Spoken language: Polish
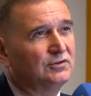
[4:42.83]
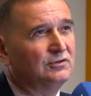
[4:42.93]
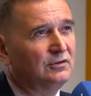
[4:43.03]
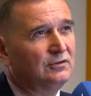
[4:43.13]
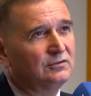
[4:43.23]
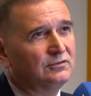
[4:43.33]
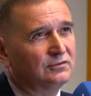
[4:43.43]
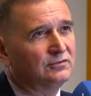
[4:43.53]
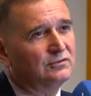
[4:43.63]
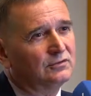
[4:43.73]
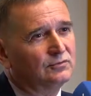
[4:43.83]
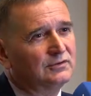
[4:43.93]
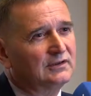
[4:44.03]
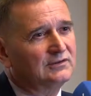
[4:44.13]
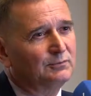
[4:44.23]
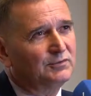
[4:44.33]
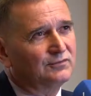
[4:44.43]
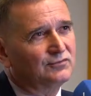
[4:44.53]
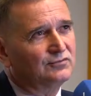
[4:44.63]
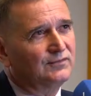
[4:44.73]
I to, to, to tutaj chciałbym
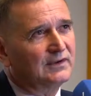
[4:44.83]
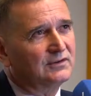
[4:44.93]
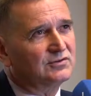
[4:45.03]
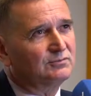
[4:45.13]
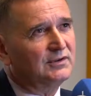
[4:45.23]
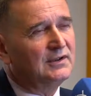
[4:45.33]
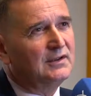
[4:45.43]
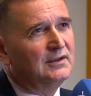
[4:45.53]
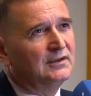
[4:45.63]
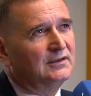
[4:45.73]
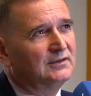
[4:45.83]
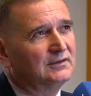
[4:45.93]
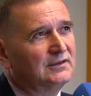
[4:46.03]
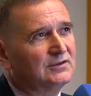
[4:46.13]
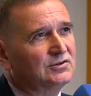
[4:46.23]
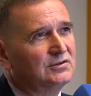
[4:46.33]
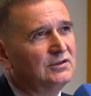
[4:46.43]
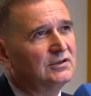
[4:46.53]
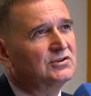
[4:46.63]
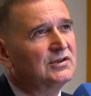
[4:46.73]
zwrócić uwagę, żeby też
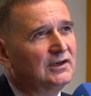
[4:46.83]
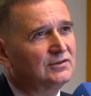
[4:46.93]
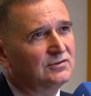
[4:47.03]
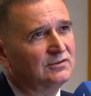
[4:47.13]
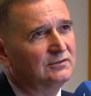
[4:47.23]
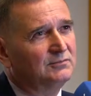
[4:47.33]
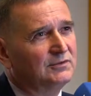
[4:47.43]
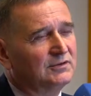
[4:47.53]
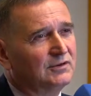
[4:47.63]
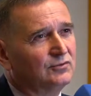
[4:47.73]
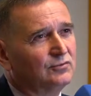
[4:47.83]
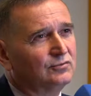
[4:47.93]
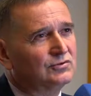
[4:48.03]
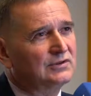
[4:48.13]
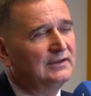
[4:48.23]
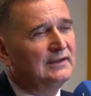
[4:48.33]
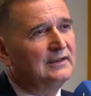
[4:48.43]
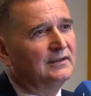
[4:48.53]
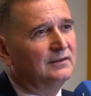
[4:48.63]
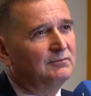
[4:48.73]
nie szaleć w tym kierunku, że
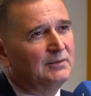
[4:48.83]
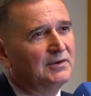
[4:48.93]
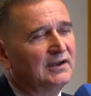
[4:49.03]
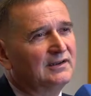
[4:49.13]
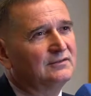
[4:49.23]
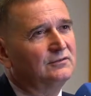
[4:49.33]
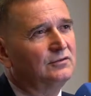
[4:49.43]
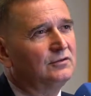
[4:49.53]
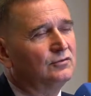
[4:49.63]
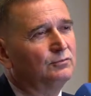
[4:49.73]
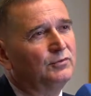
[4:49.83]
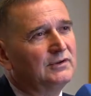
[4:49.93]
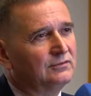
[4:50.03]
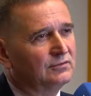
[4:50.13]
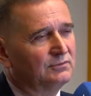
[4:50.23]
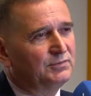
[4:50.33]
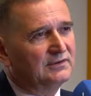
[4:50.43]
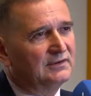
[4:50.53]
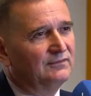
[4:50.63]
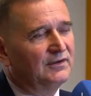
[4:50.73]
mam gaz, no i kupuję drugi
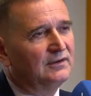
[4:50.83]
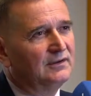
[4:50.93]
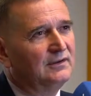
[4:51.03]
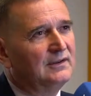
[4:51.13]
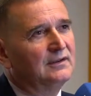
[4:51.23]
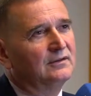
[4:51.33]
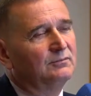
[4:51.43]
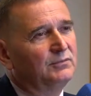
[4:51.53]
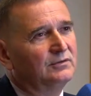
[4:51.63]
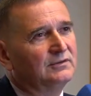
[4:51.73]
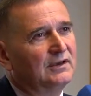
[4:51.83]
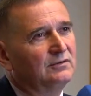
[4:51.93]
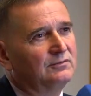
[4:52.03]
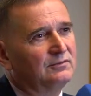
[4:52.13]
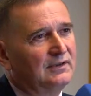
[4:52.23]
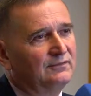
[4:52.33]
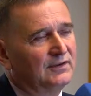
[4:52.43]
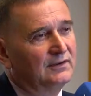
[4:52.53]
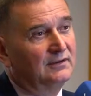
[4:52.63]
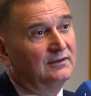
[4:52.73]
piec na węgiel, no bo dają na
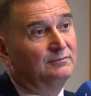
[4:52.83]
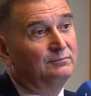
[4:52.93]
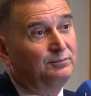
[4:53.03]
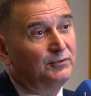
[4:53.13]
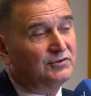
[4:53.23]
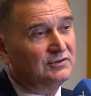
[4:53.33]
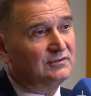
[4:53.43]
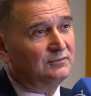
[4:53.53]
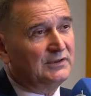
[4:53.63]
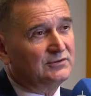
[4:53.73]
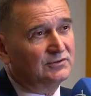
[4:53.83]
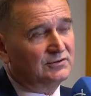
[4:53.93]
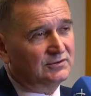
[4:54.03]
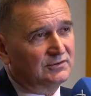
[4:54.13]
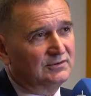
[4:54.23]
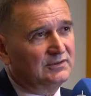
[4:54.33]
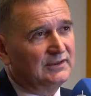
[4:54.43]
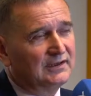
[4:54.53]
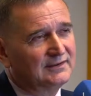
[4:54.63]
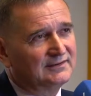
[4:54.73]
węgiel. Proszę zobaczyć,
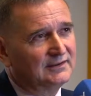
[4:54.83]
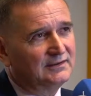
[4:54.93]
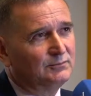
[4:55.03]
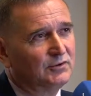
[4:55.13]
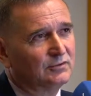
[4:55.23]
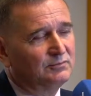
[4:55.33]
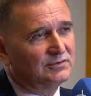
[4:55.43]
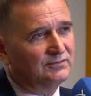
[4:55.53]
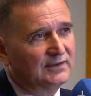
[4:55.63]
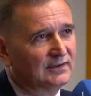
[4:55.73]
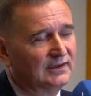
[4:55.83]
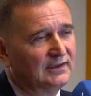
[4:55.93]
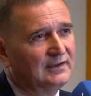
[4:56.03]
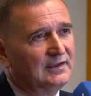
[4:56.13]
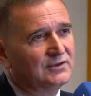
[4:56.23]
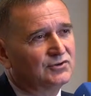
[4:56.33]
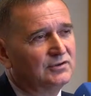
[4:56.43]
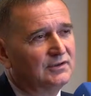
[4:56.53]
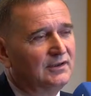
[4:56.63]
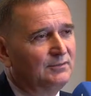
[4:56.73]
jakie ceny mogą być węgla,
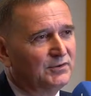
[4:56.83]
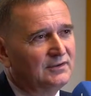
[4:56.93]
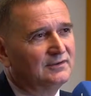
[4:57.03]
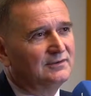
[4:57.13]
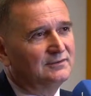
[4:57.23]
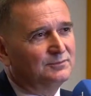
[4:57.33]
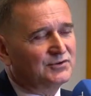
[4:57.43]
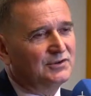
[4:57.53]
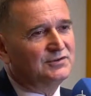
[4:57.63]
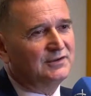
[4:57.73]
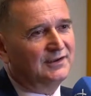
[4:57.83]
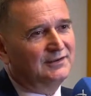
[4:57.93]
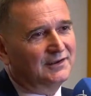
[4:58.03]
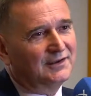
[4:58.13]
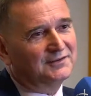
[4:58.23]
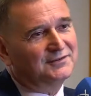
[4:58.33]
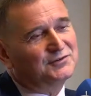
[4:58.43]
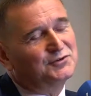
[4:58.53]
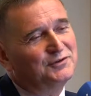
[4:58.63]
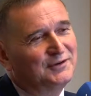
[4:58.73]
czy nie lepiej y, przejść na, na gaz,
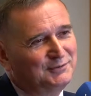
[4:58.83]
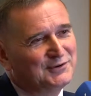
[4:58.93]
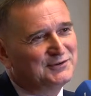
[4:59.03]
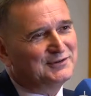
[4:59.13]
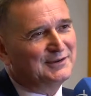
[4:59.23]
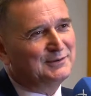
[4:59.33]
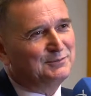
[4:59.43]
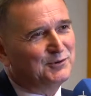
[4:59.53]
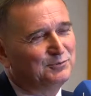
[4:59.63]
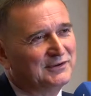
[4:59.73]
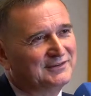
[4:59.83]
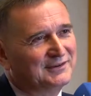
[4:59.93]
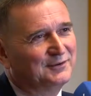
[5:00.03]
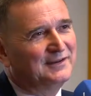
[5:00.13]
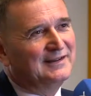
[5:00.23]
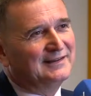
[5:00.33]
czy nie będzie się nam lepiej opłacało.